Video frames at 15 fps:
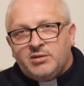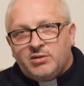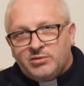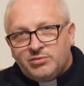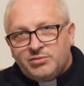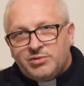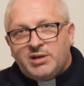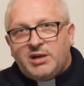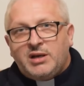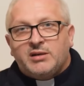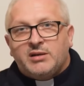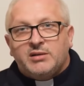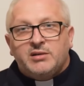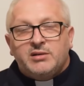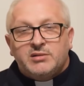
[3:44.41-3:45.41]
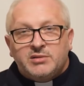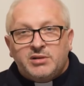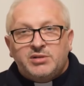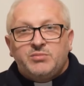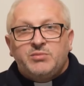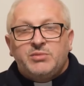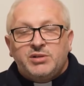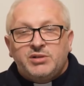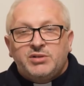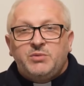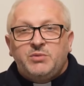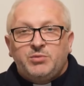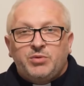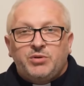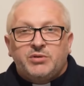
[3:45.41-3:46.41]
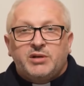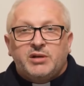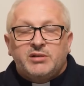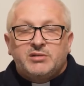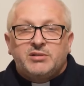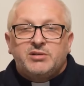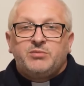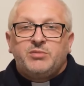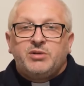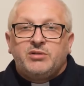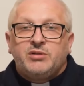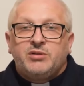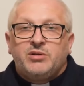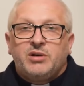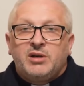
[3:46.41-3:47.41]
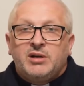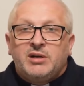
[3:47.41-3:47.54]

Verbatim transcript: Otóż tak, jesteśmy dziećmi Boga, jesteśmy Jego